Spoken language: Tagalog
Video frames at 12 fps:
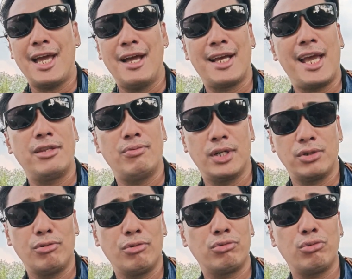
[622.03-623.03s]
Kaya guys, huwag uh. Ah.
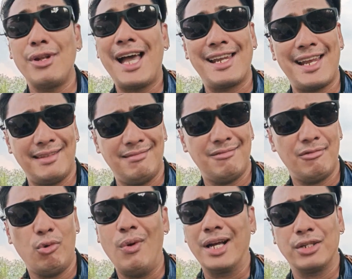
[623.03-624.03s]
yung tularan
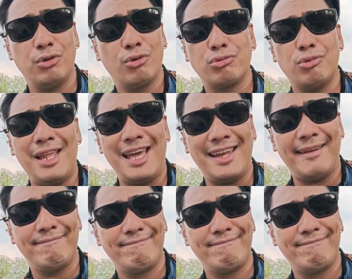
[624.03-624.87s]
huwag nyong tularan.